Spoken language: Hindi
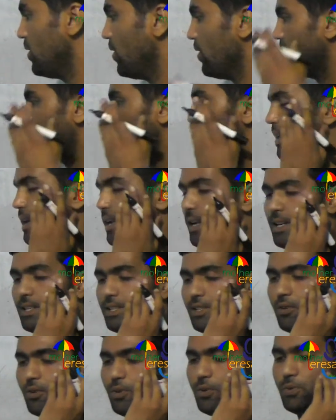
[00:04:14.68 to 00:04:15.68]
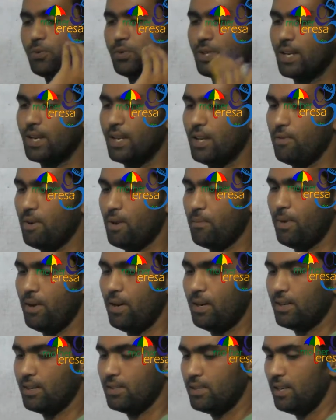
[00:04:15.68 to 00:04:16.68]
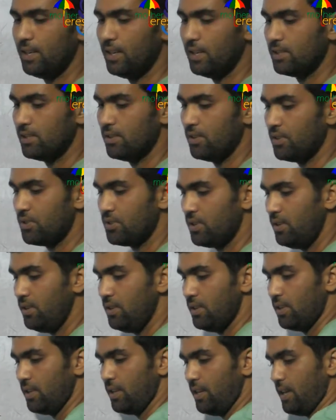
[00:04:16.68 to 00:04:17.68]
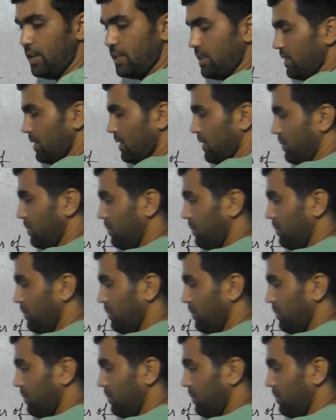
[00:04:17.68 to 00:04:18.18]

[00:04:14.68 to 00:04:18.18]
जियोथर्मल एनर्जी को यूज करके वहां पे इलेक्ट्रिसिटी का जनरेशन किया जाता